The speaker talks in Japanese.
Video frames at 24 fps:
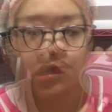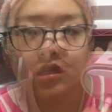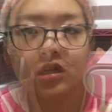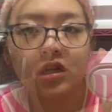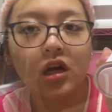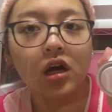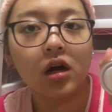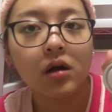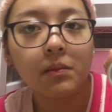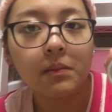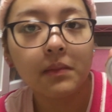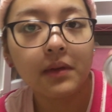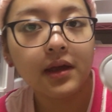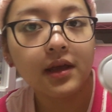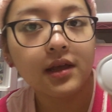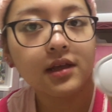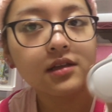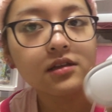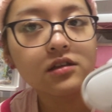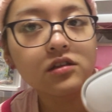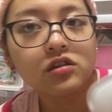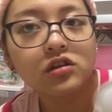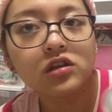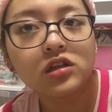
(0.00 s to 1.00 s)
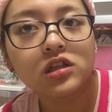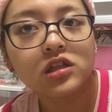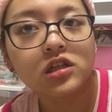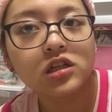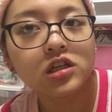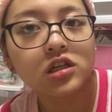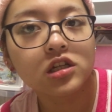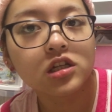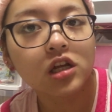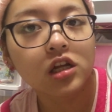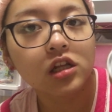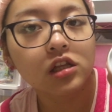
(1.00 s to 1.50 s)
こちらが
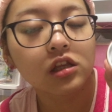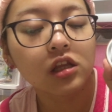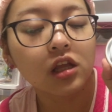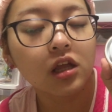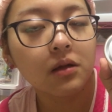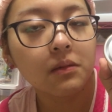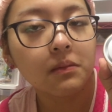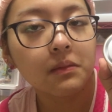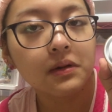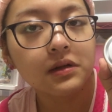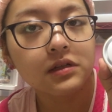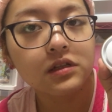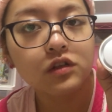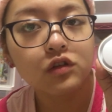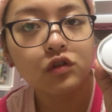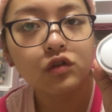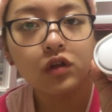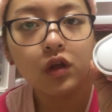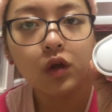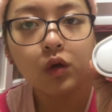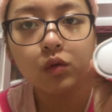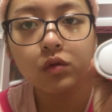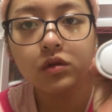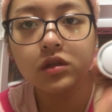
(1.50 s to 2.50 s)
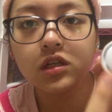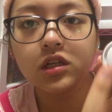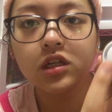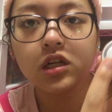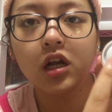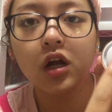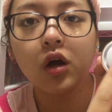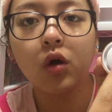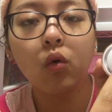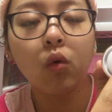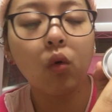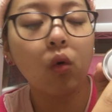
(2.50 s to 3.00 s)
メインスイッチになっていますので、こち
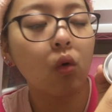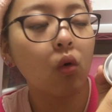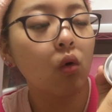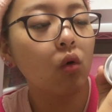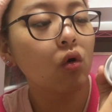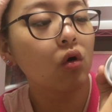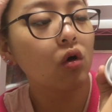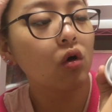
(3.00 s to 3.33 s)
らを